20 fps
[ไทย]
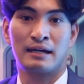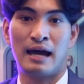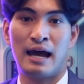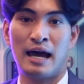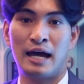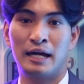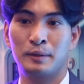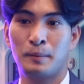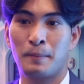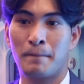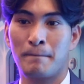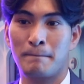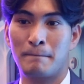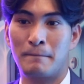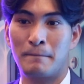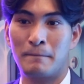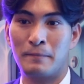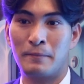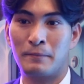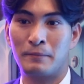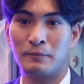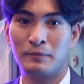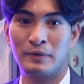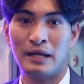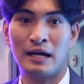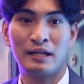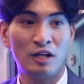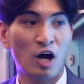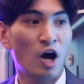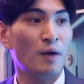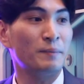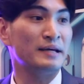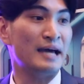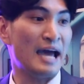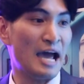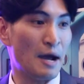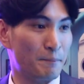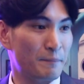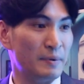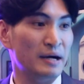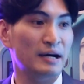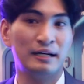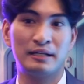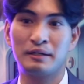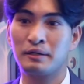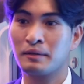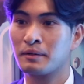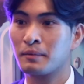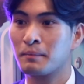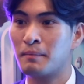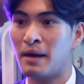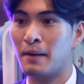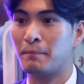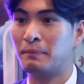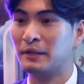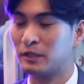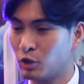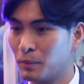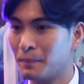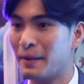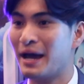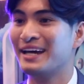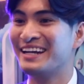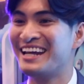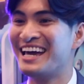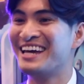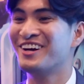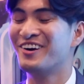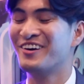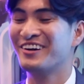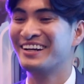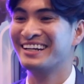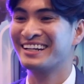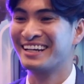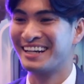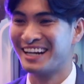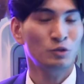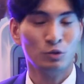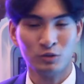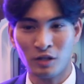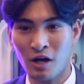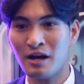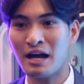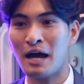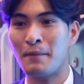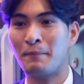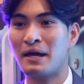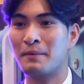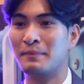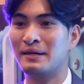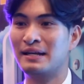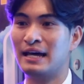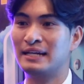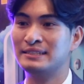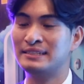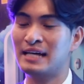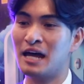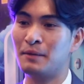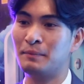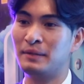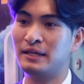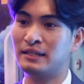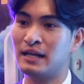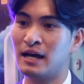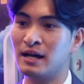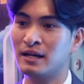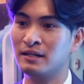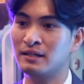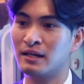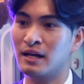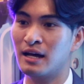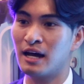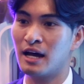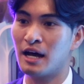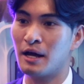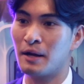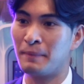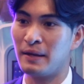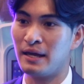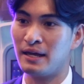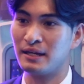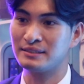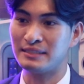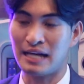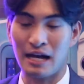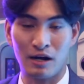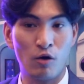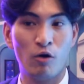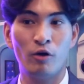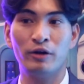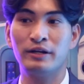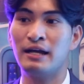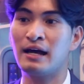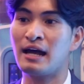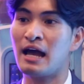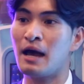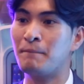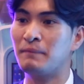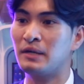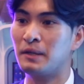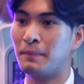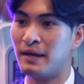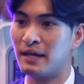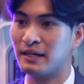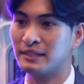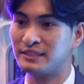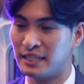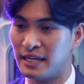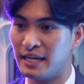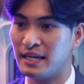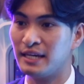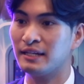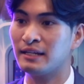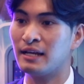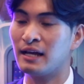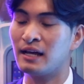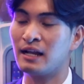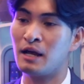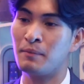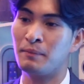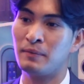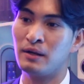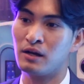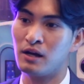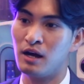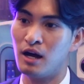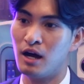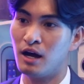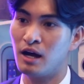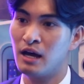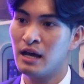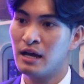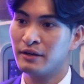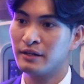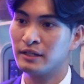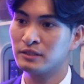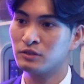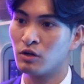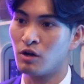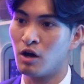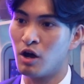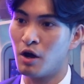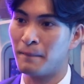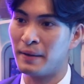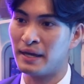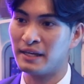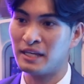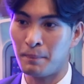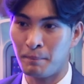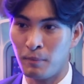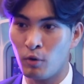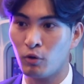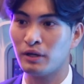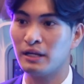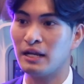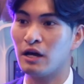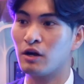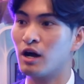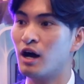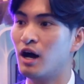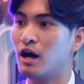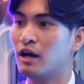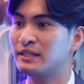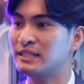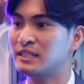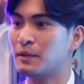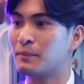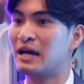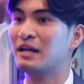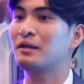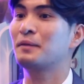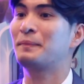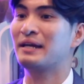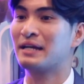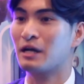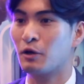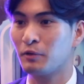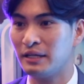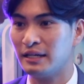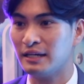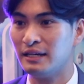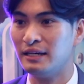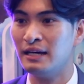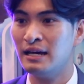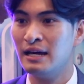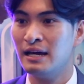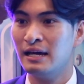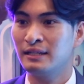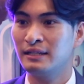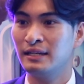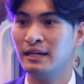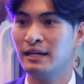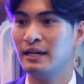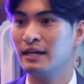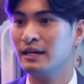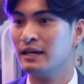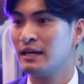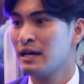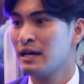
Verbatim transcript: การลักลอบหรือแอบเปิดแบบผิดกฎหมายแน่นอน ถูกต้องครับเพลงมีหลายชาติ มีทั้งเพลงสากลนะครับ มีเพลงจีนนะครับ แล้วก็ในส่วนของเพลงญี่ปุ่น แล้วก็ที่สำคัญเป็นเพลงเกาหลี ที่